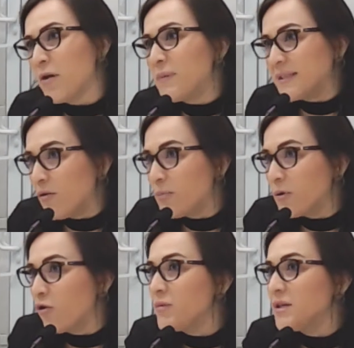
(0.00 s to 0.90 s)
pasado por
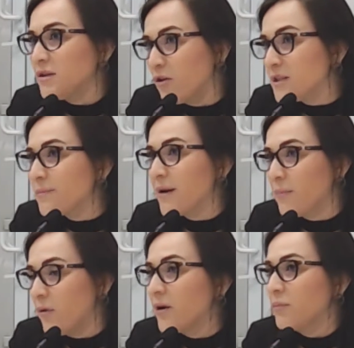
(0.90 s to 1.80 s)
comisiones para
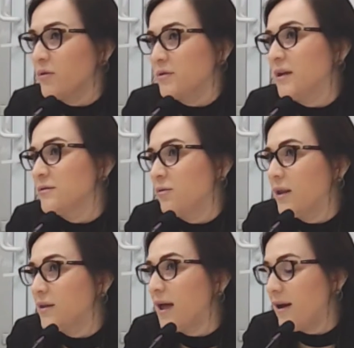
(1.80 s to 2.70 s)
poder pues, ser
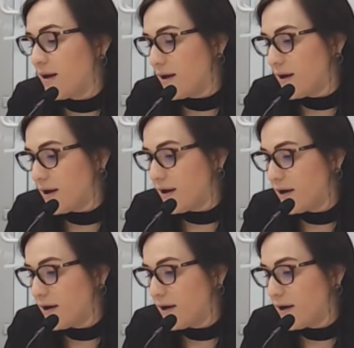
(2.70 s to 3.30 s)
sujeta a... Como